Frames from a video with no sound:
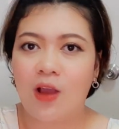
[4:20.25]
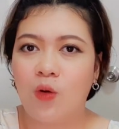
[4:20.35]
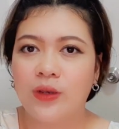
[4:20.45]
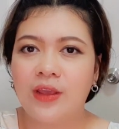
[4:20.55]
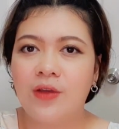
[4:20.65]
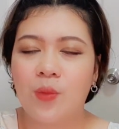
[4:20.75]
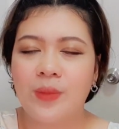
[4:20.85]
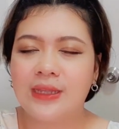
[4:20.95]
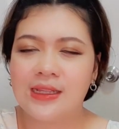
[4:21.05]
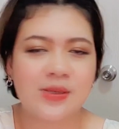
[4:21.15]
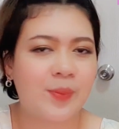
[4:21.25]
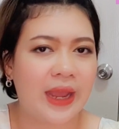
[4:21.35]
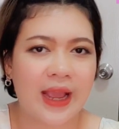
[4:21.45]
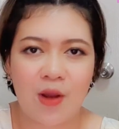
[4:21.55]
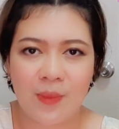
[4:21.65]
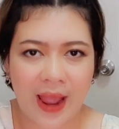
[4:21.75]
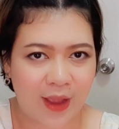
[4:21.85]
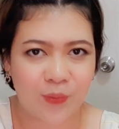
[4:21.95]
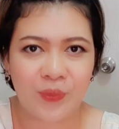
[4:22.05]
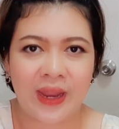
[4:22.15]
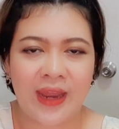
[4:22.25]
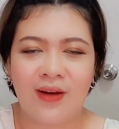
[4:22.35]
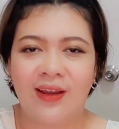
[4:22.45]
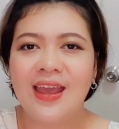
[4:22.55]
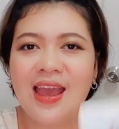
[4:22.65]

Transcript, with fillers: คนที่โรแมนติกจะไม่ได้เข้ามาหาคุณแน่นอน